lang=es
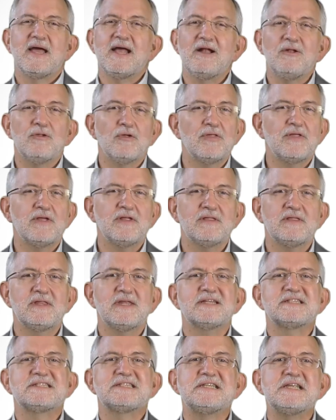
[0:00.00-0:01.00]
El
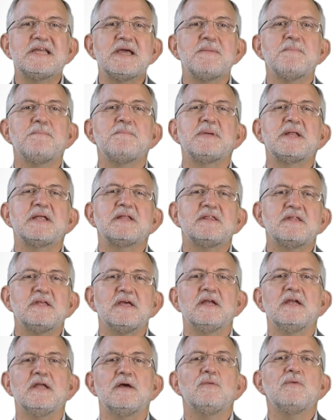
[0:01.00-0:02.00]
docente siempre
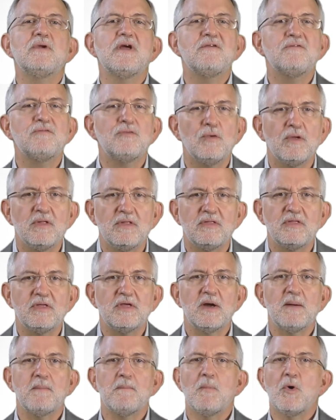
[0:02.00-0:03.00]
tiene una
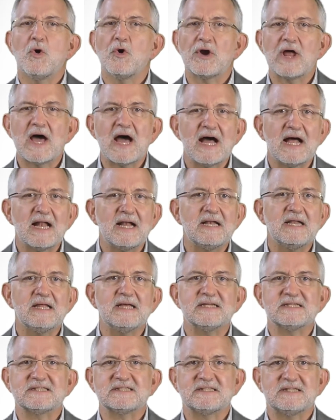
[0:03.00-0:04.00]
influencia moral,
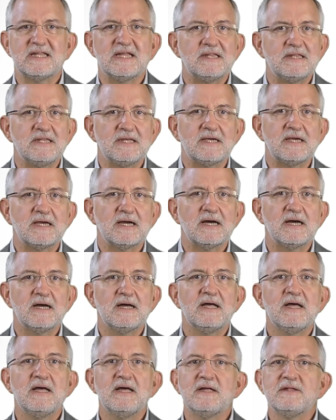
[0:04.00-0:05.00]
estética,
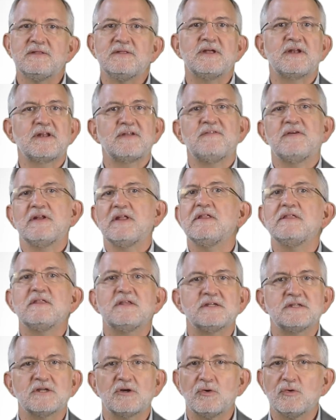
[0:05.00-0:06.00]
de
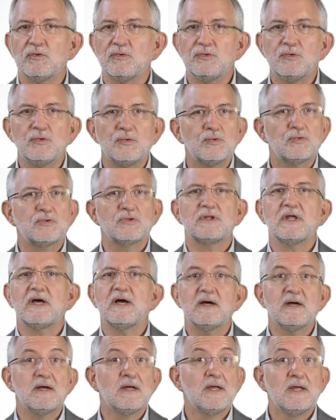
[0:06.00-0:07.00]
referentes de
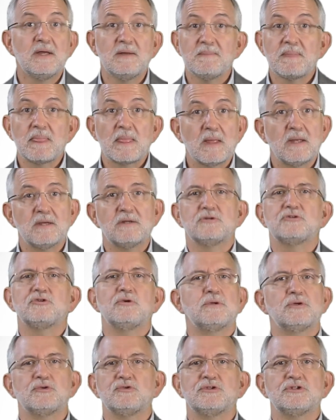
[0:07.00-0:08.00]
conducta
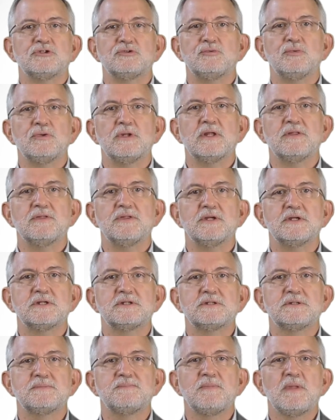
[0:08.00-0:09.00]
sobre sus
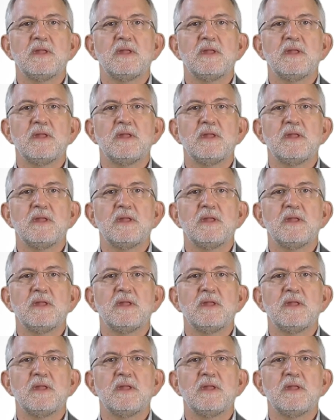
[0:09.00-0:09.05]
estudiantes